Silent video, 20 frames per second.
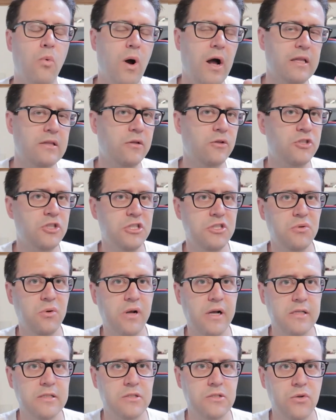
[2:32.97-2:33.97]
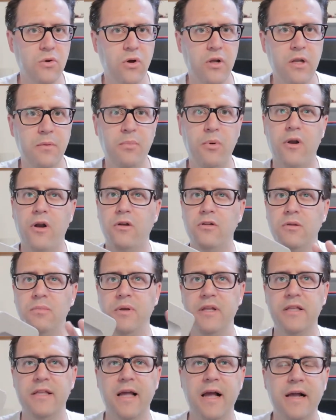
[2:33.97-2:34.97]
4-5 canzoni, però
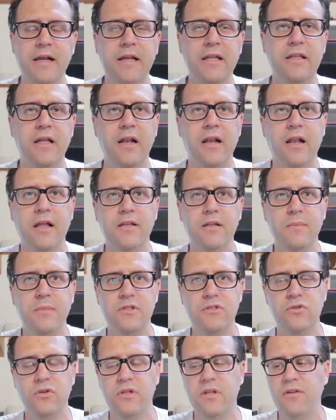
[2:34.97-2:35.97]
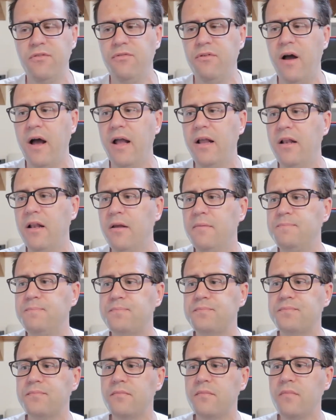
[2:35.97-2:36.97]
dipende anche dalla dimensione dei file